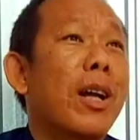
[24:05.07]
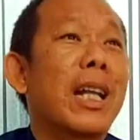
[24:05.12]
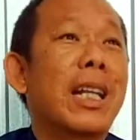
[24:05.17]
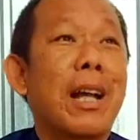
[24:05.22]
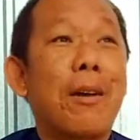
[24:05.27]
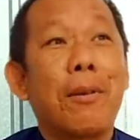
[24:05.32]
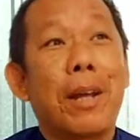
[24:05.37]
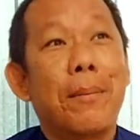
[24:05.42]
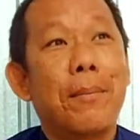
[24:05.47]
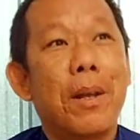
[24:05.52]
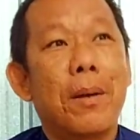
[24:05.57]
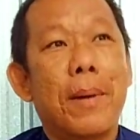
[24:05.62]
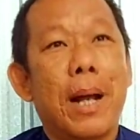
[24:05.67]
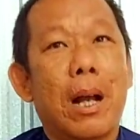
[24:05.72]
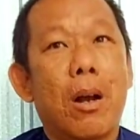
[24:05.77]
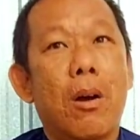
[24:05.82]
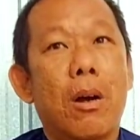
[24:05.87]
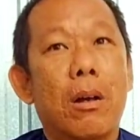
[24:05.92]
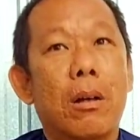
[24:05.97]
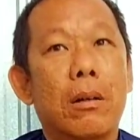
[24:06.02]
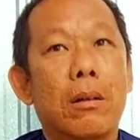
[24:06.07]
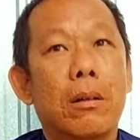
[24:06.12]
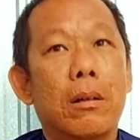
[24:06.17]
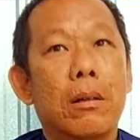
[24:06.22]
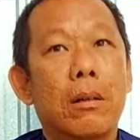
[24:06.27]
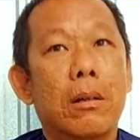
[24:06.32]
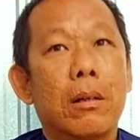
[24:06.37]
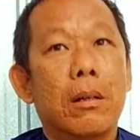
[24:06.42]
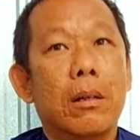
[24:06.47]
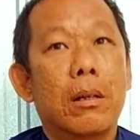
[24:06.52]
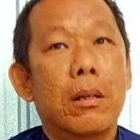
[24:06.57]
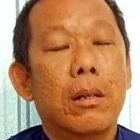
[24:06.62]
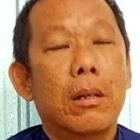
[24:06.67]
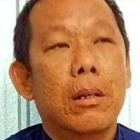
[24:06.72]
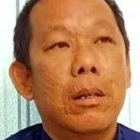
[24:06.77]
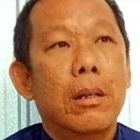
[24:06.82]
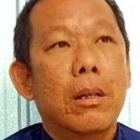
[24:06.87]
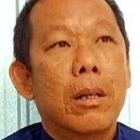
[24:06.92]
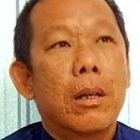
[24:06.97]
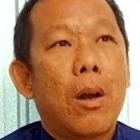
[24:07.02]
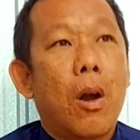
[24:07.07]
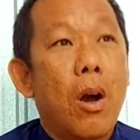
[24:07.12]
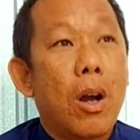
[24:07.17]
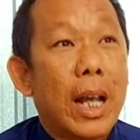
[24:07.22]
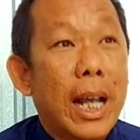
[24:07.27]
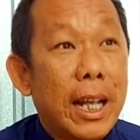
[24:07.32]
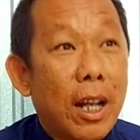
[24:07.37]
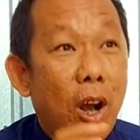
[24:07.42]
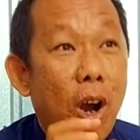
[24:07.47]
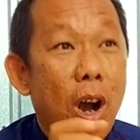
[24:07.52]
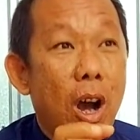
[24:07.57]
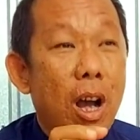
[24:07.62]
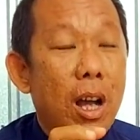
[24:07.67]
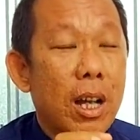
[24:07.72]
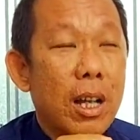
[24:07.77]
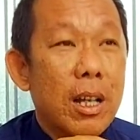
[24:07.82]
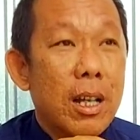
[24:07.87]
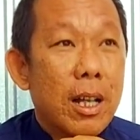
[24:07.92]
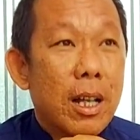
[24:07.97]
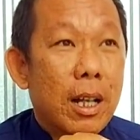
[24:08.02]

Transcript: để tạo nghiệp đó bà con còn cái có